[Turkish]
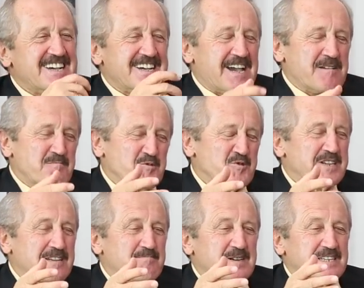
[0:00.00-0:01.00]
Tabii. hem
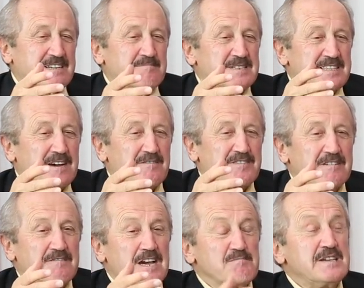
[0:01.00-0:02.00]
ücret bakımından
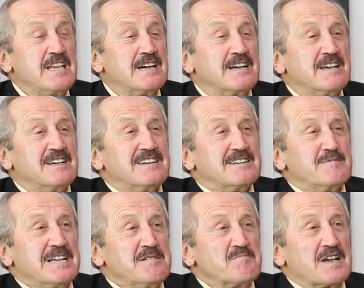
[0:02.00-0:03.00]
fark var. Bir de
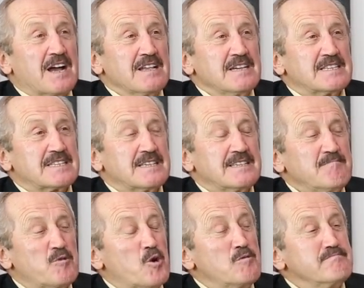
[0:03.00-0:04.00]
benim
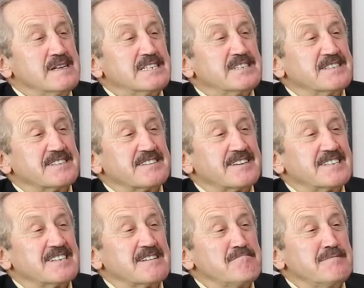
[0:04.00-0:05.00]
talihsizliğim 15. derece
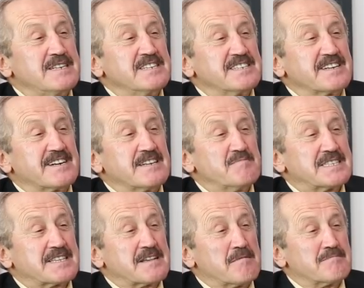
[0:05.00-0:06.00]
derecenin birinci
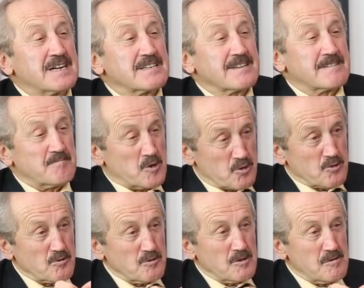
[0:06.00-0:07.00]
kademesinden başladım.
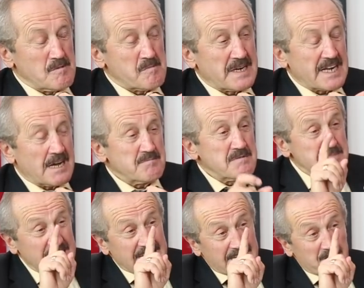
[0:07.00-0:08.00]
Ortaokul olmama hmm. rağmen.
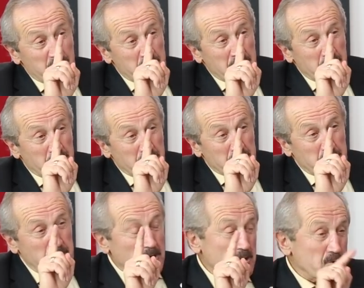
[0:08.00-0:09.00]
Bir kere öyle oldu.
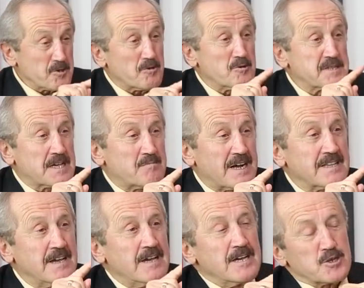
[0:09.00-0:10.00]
O da o zaman.
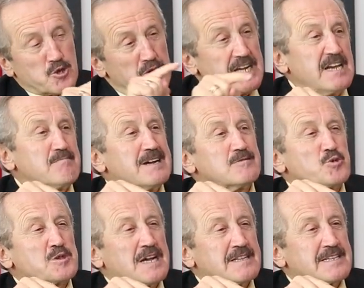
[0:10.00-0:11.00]
Sonra hemen
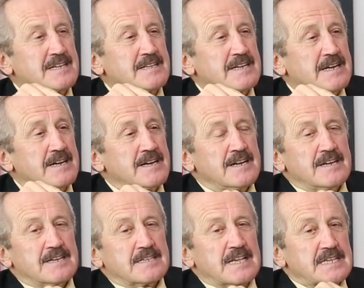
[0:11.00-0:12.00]
düzeltildi.
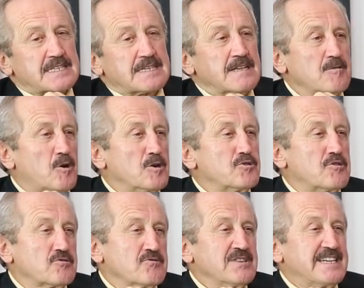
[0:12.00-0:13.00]
Nasıl?
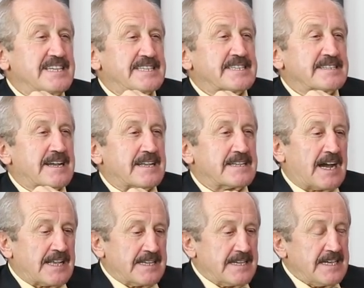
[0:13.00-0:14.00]
14'ün ikisinden
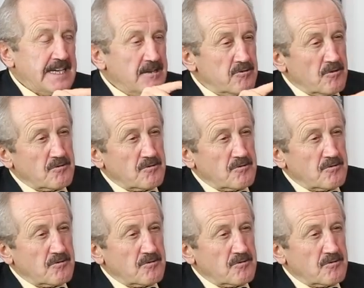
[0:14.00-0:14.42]
yani ilk ya